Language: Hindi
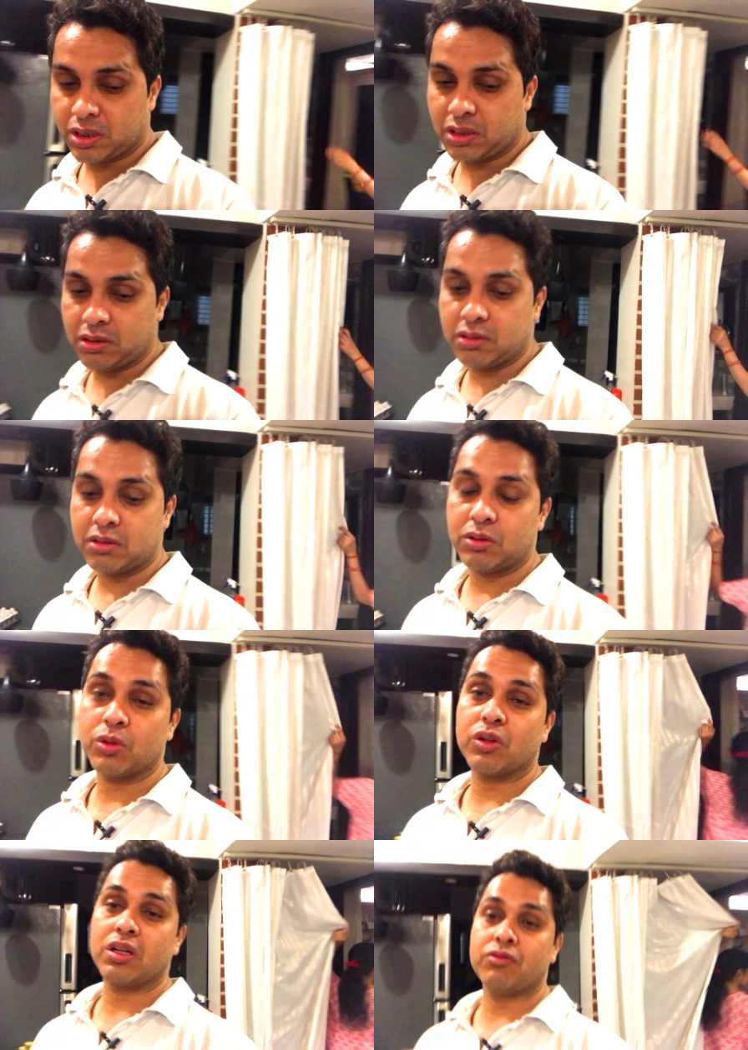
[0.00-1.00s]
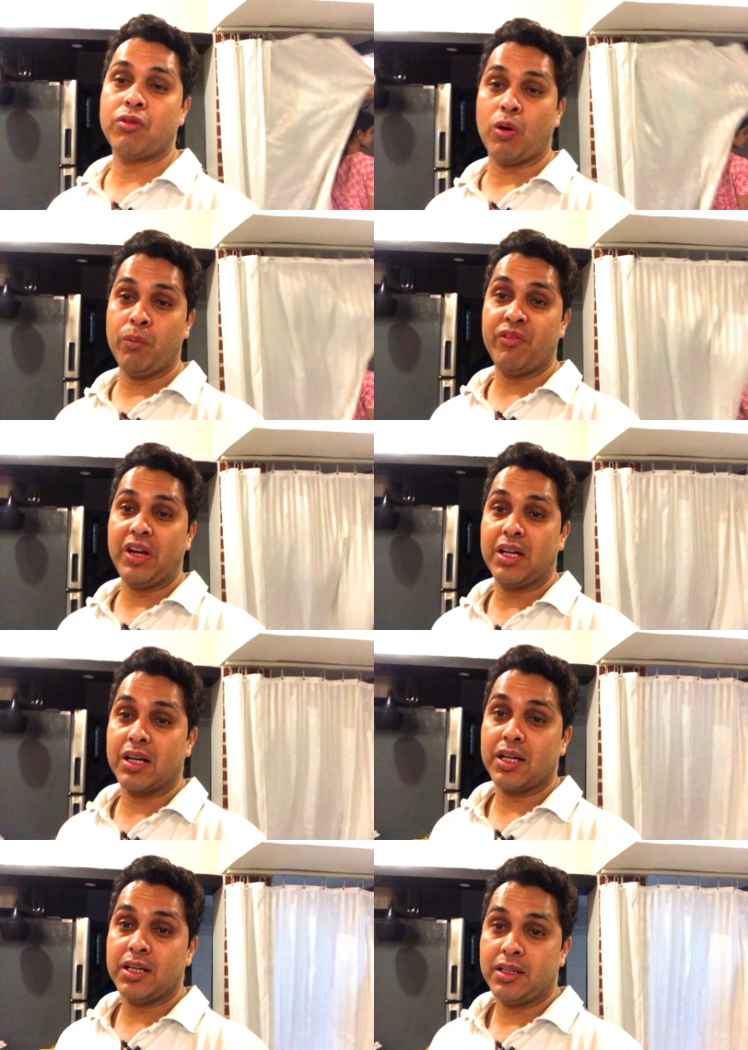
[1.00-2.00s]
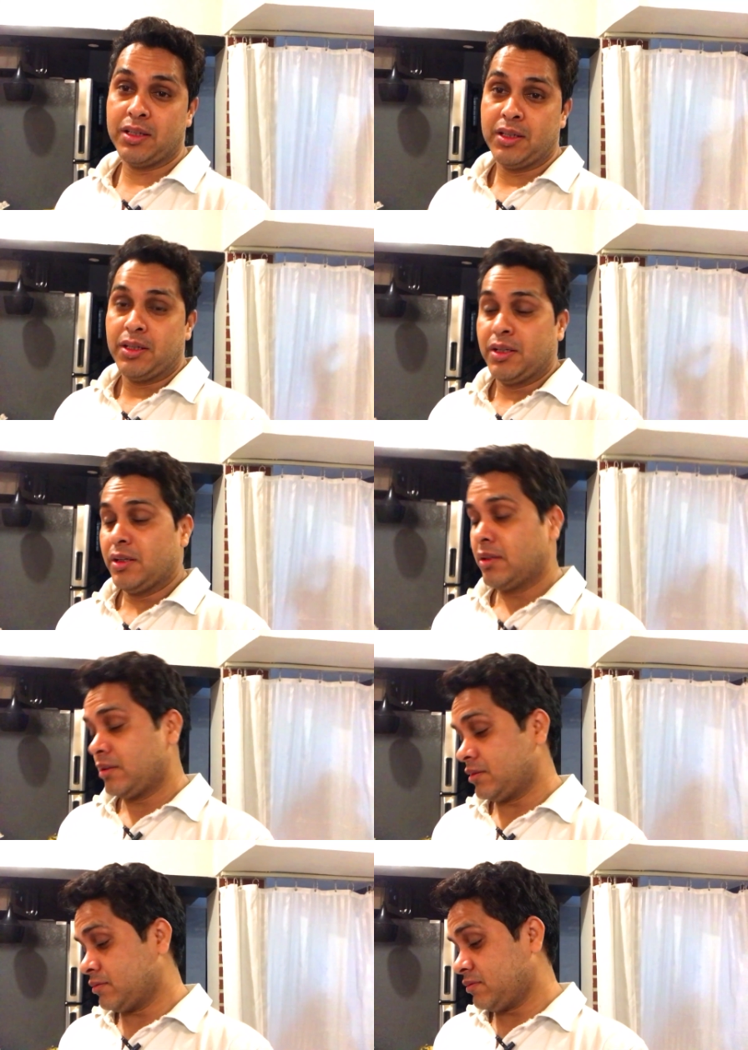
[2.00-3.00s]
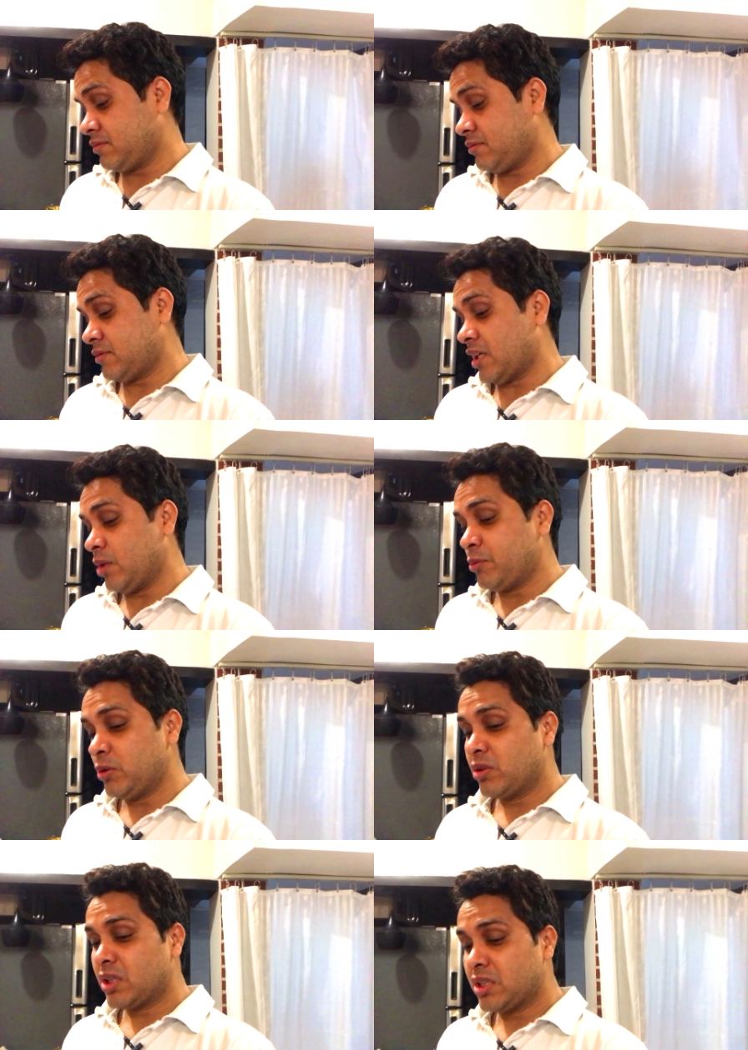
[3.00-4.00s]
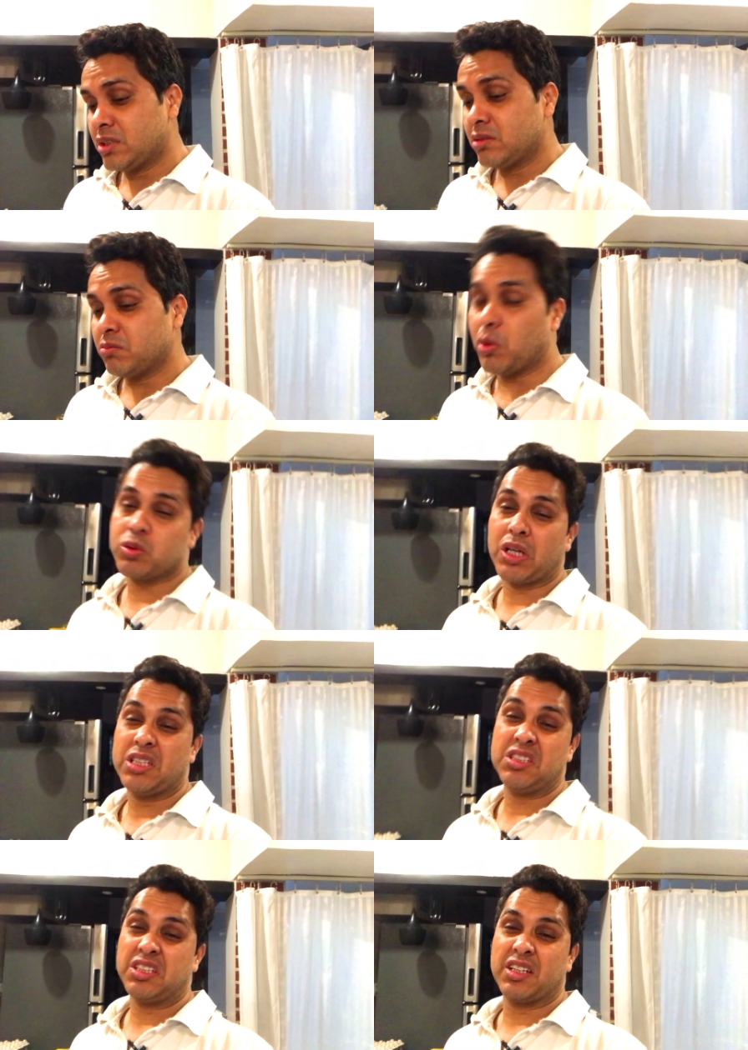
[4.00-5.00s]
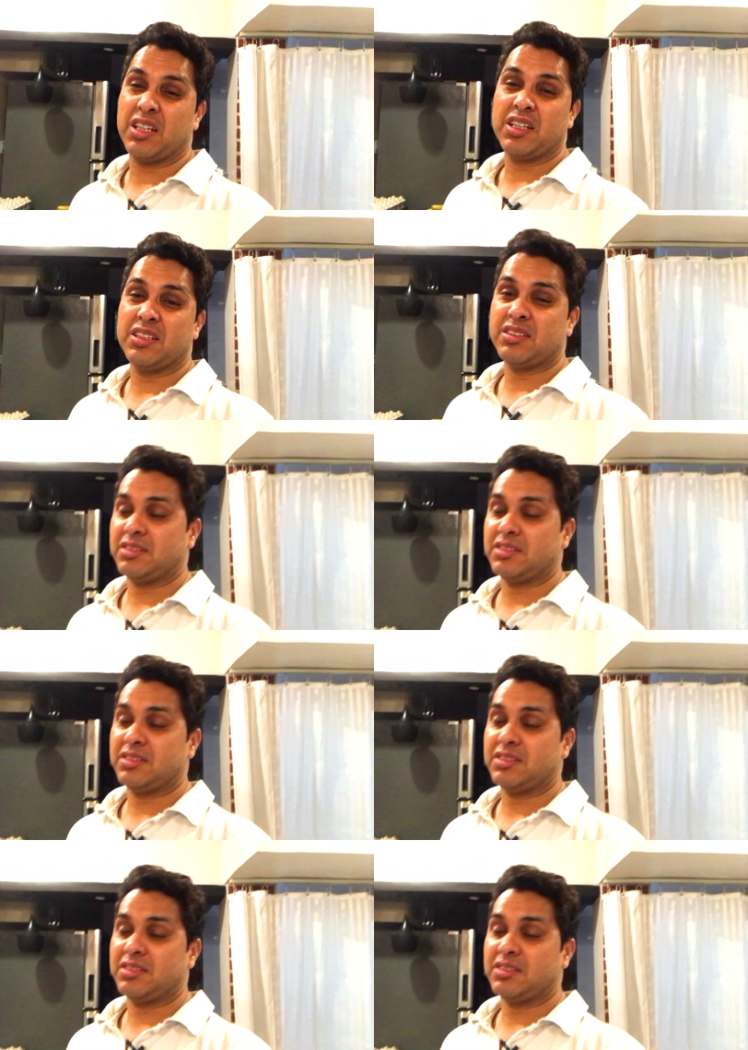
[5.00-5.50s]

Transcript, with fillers: का दोनों का फॉर्म फिल करना है आईपीओ का बहुत सारी चीज़ें करनी है